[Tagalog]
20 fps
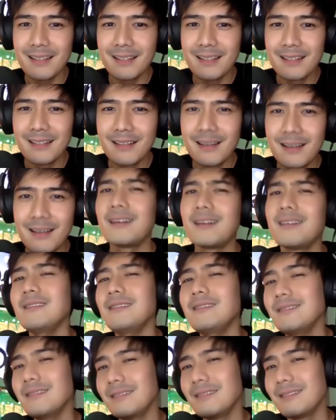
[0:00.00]

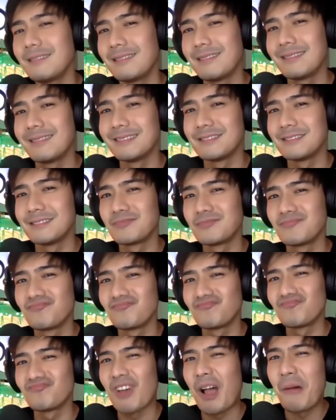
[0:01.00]
Ah,
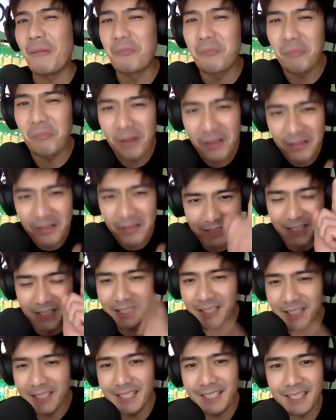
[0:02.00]
tama.
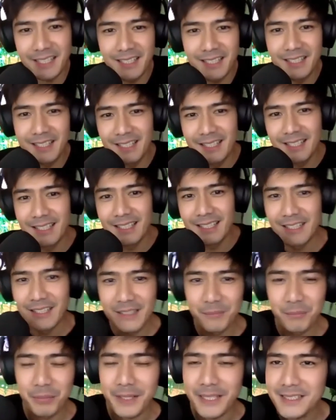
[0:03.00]
Galing ah.
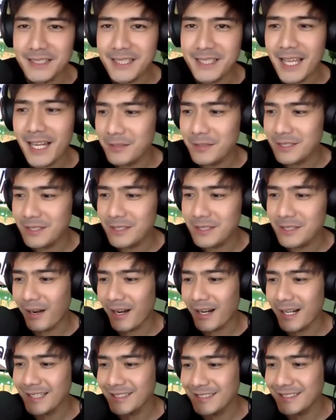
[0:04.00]
Please set up some
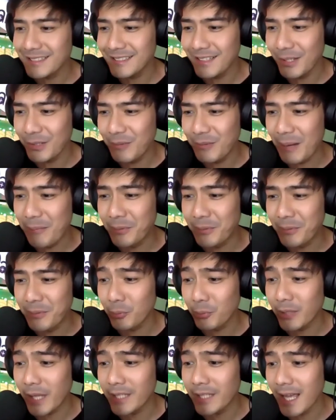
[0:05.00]
hearts. Umabot na po
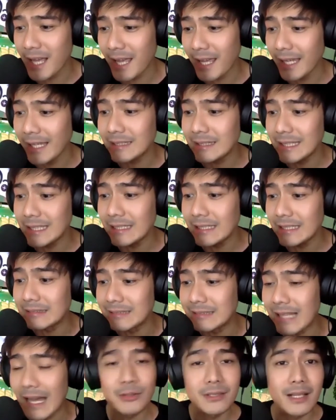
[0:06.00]
tayo sa
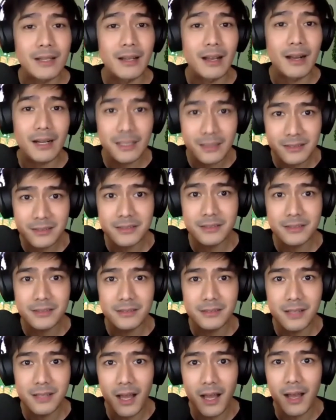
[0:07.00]
18,000 hearts.
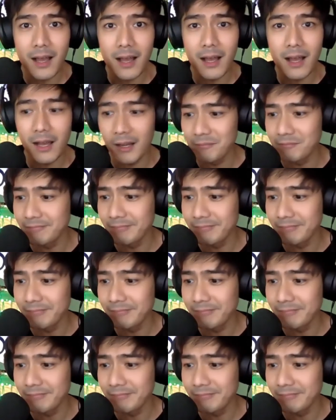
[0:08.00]
Um,